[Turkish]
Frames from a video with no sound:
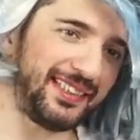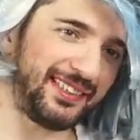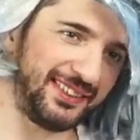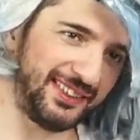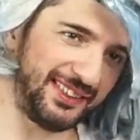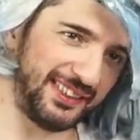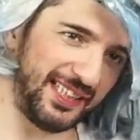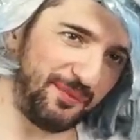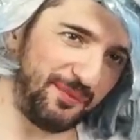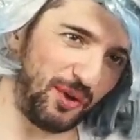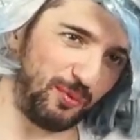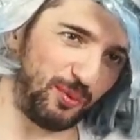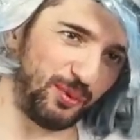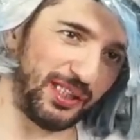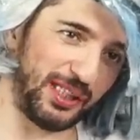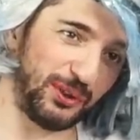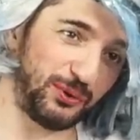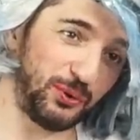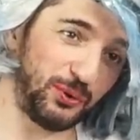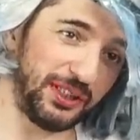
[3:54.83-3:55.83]
yetiştiremiyor
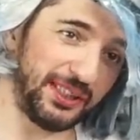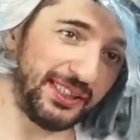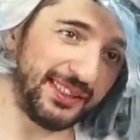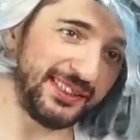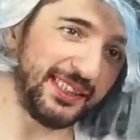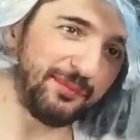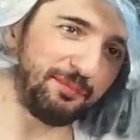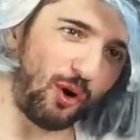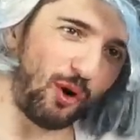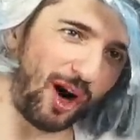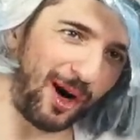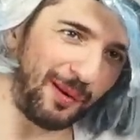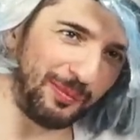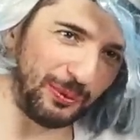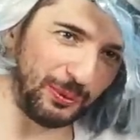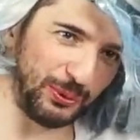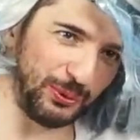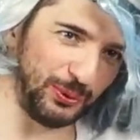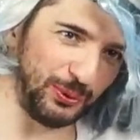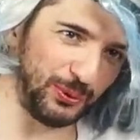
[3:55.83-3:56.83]
bunlar. Çünkü ikisi de boğa
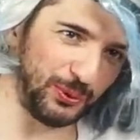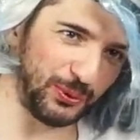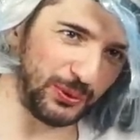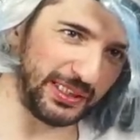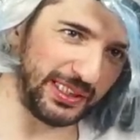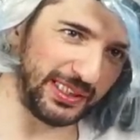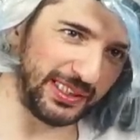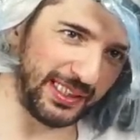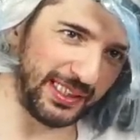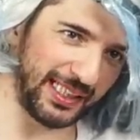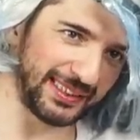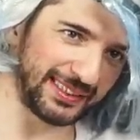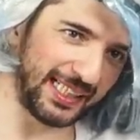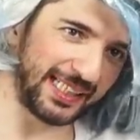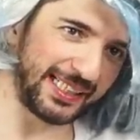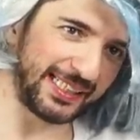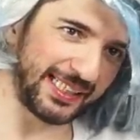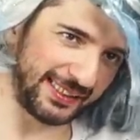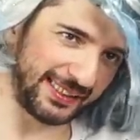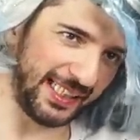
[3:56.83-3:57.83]
burcu çocukların.
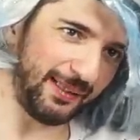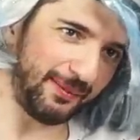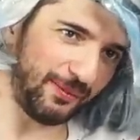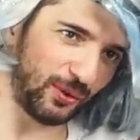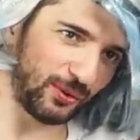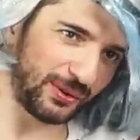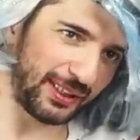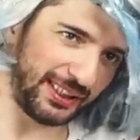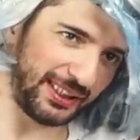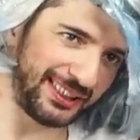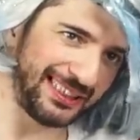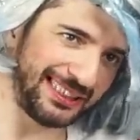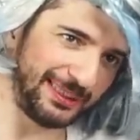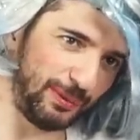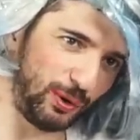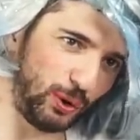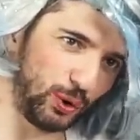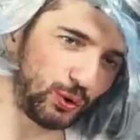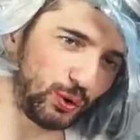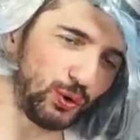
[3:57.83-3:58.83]
Hansel Gretel onlar ikiz
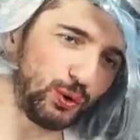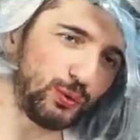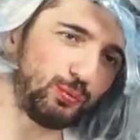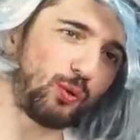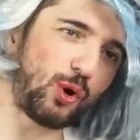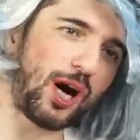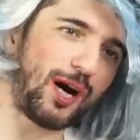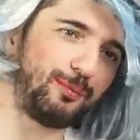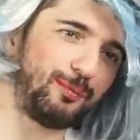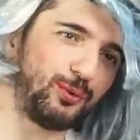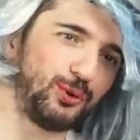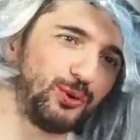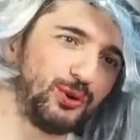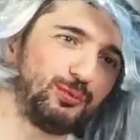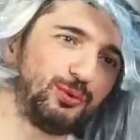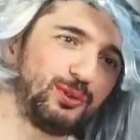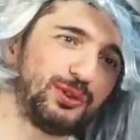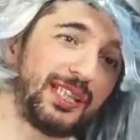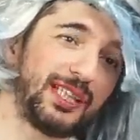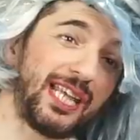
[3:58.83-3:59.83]
biliyorsunuz. Boğa
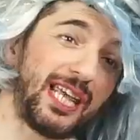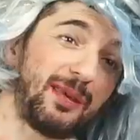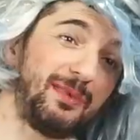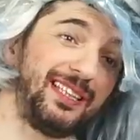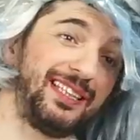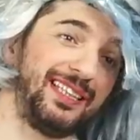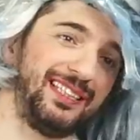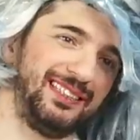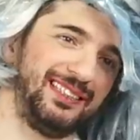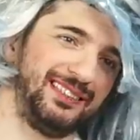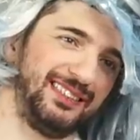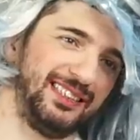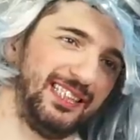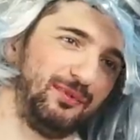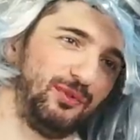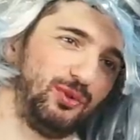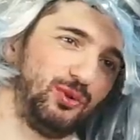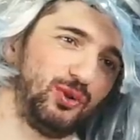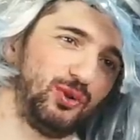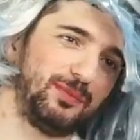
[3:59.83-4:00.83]
burcu bunlara yemek
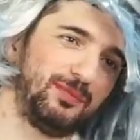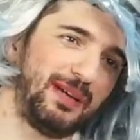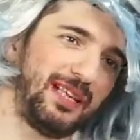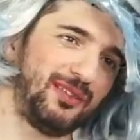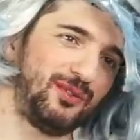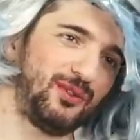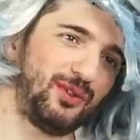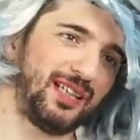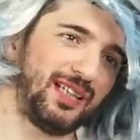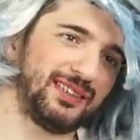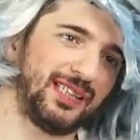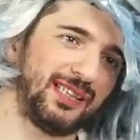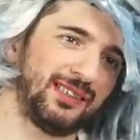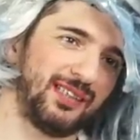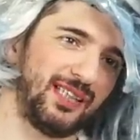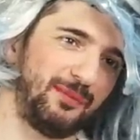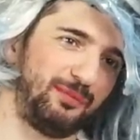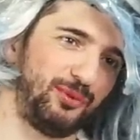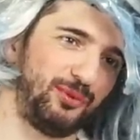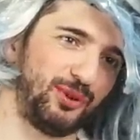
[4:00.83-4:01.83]
yetiştiremiyor. Diyor ki ben diyor
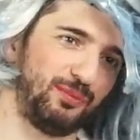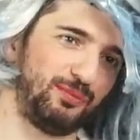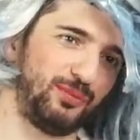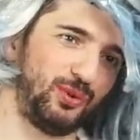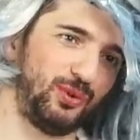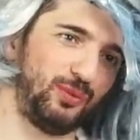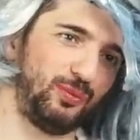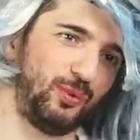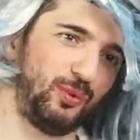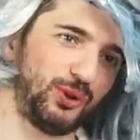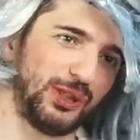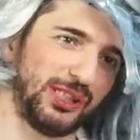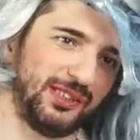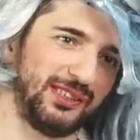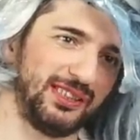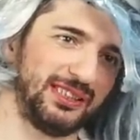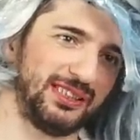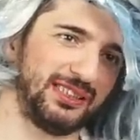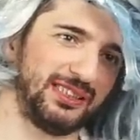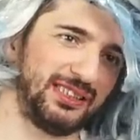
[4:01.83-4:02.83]
kazanla yapıyorum.
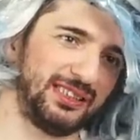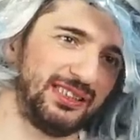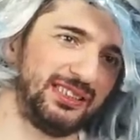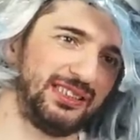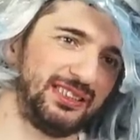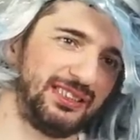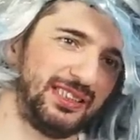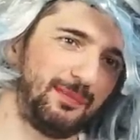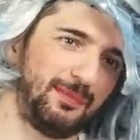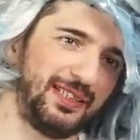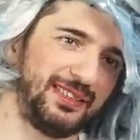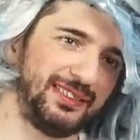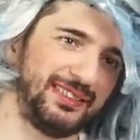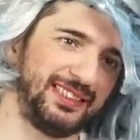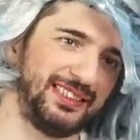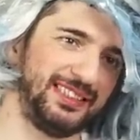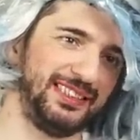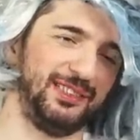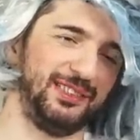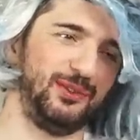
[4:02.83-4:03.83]
Boşalınız
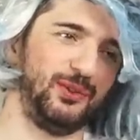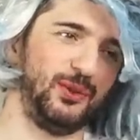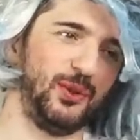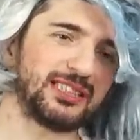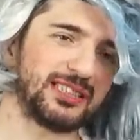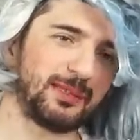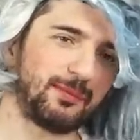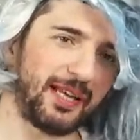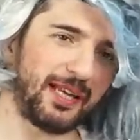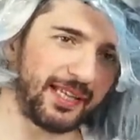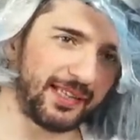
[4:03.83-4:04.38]
semeninizi yiyin diyor. Akşama